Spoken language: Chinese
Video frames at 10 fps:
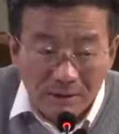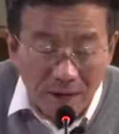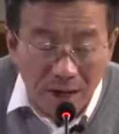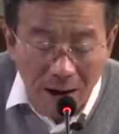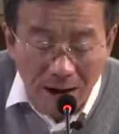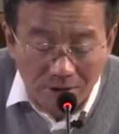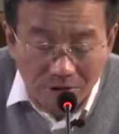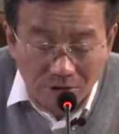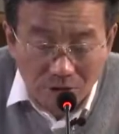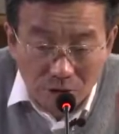当马克
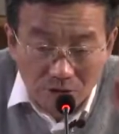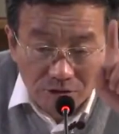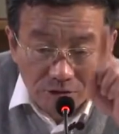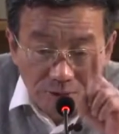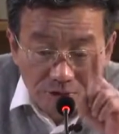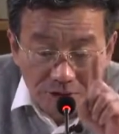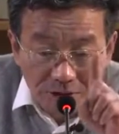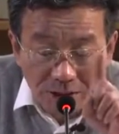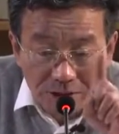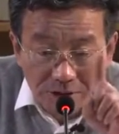思指出资本主义
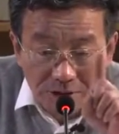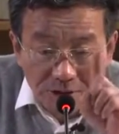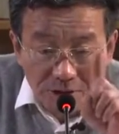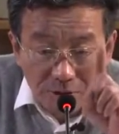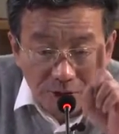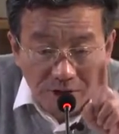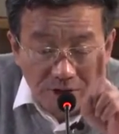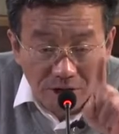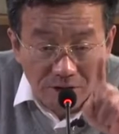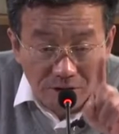生产有四个内在
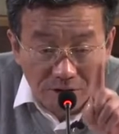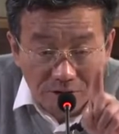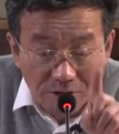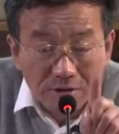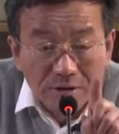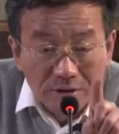界限的时候，